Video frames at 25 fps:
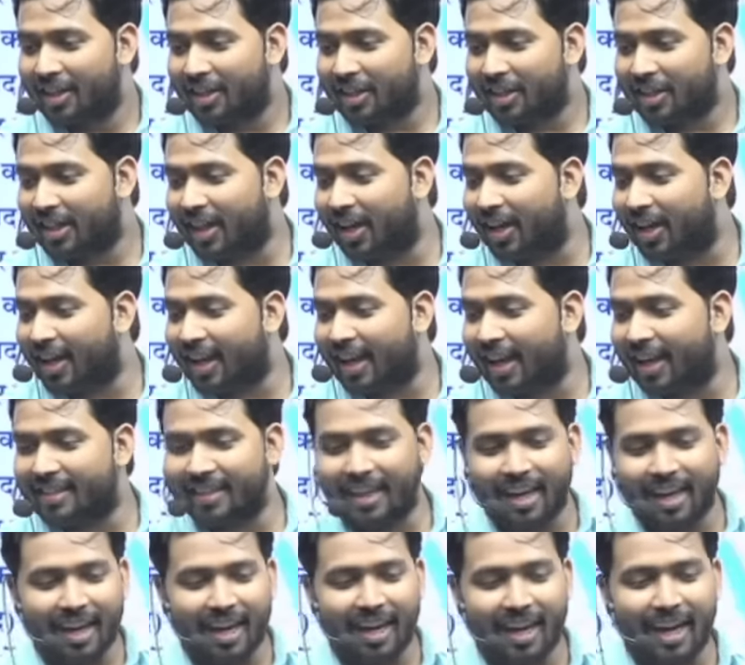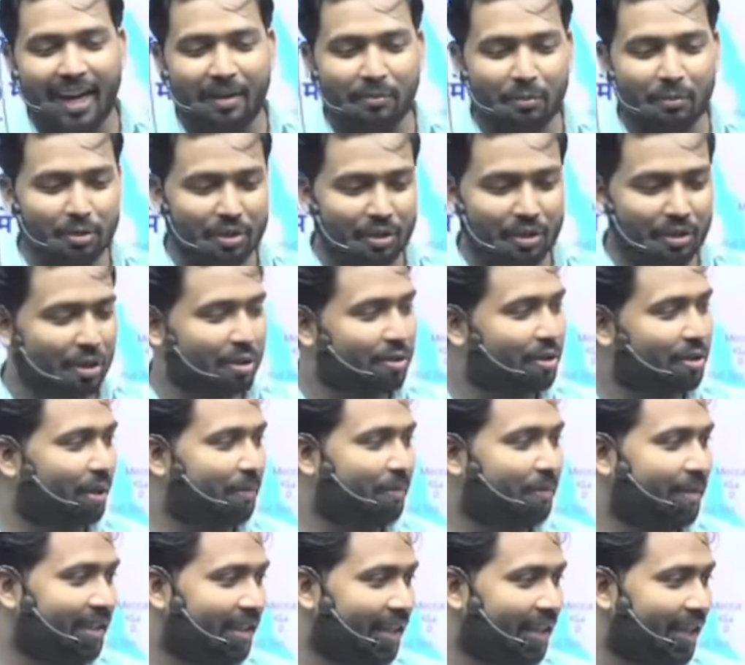घर का सारा काम उसी को सौंप
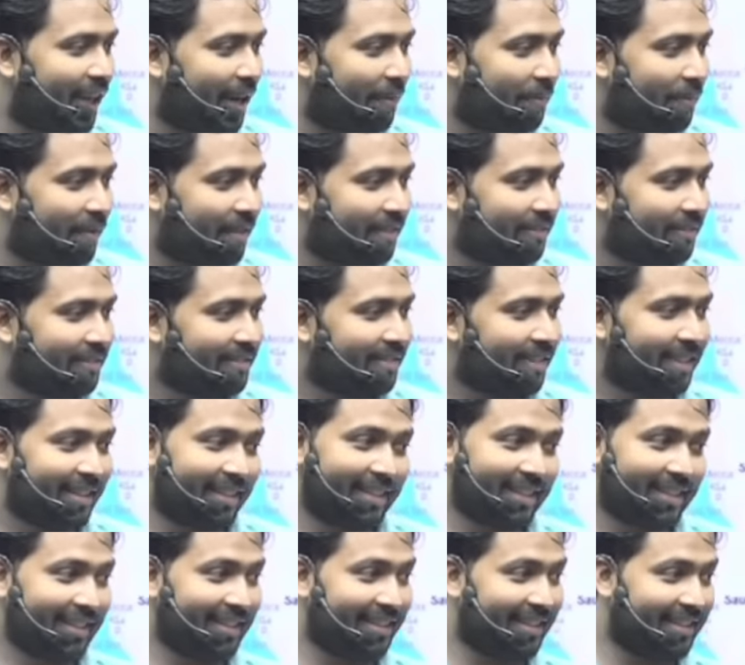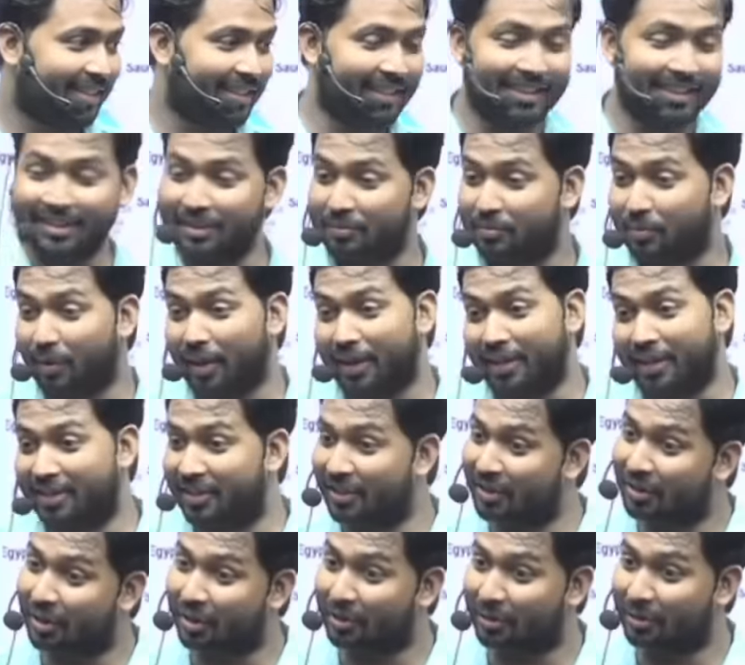दीजिए यहाँ पर बड़ी
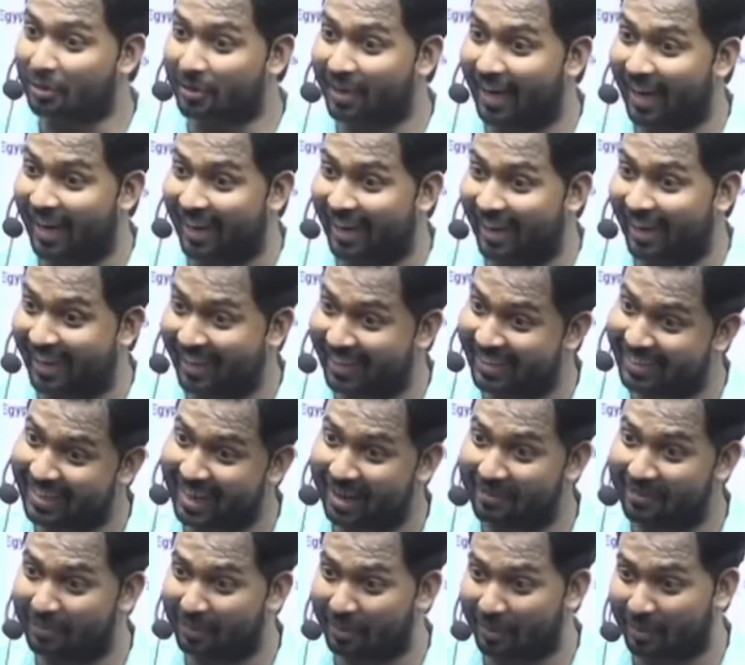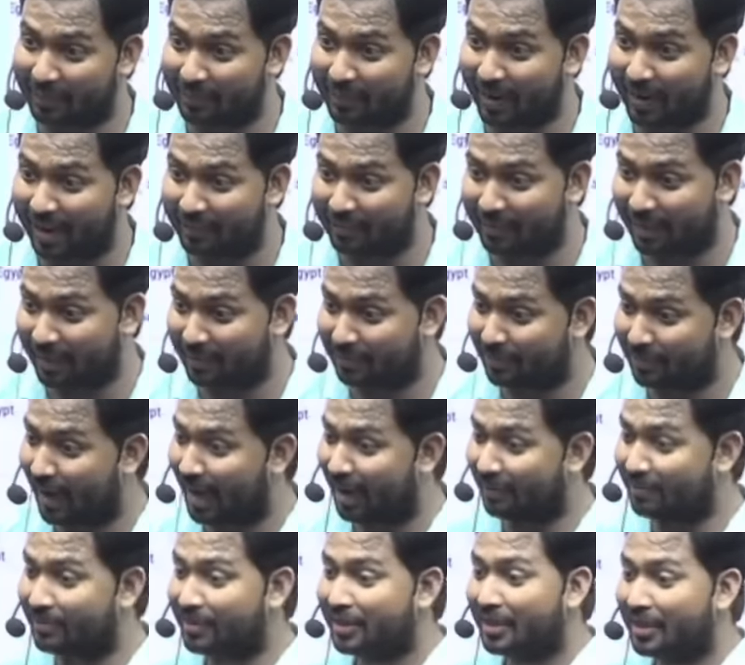दिक्कत हो जाएगा लेकिन आप लोग को बाप रे
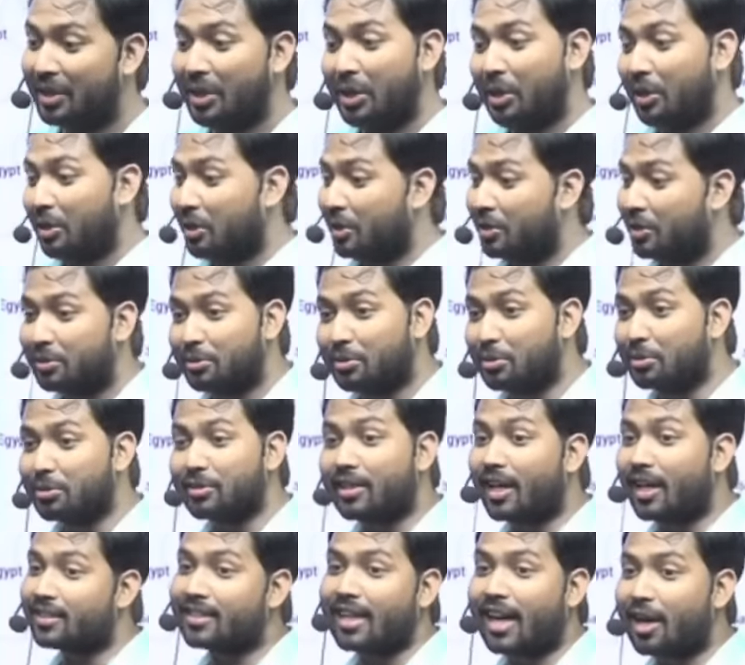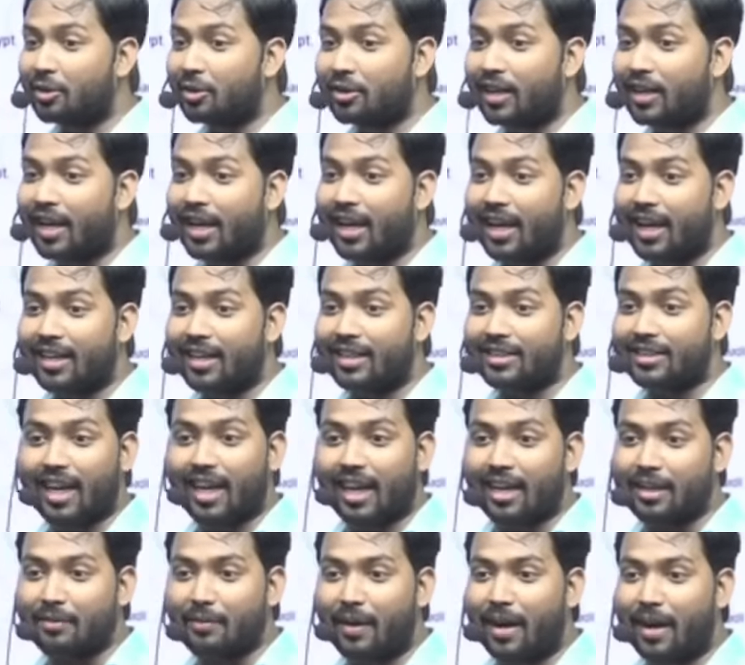बाप दुर्दशा हो जाएगा ये
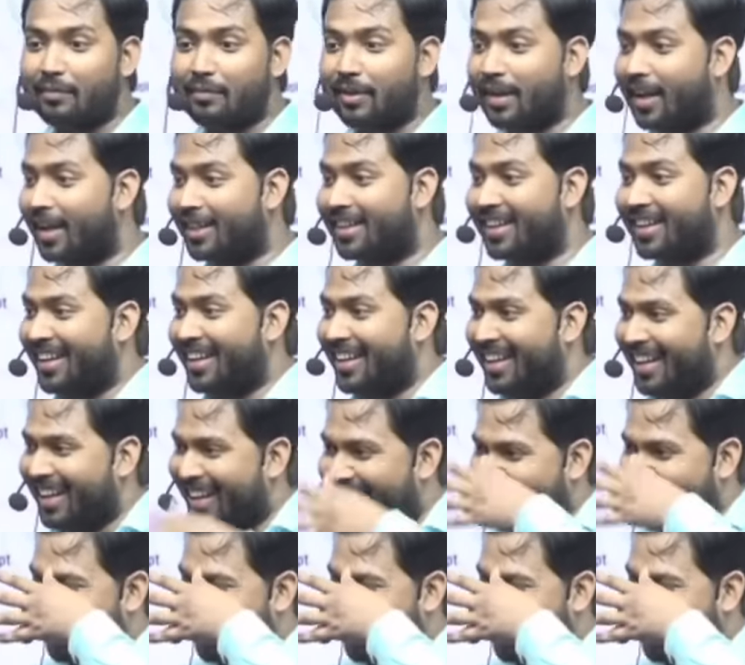तालिबान बना देगा